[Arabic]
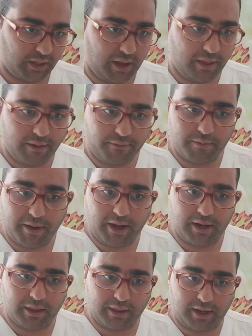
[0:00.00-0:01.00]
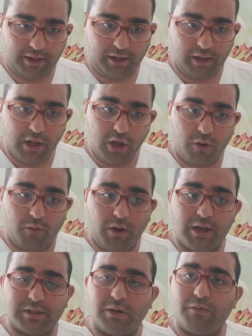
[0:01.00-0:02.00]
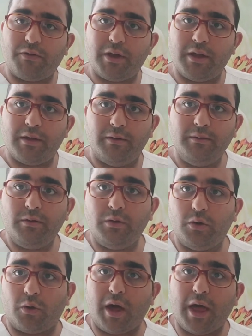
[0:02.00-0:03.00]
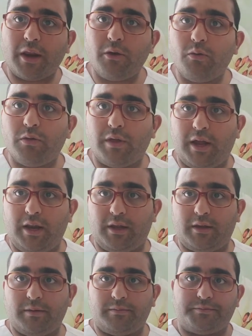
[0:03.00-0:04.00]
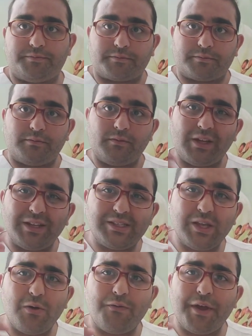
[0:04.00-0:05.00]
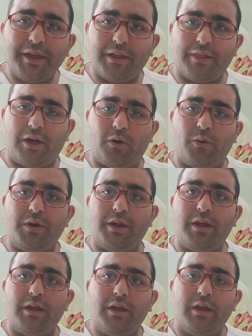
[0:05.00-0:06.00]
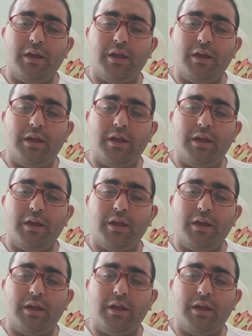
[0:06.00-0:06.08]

هذا في المرحلة الثانية وسوف يقارن ذلك سوف يضعون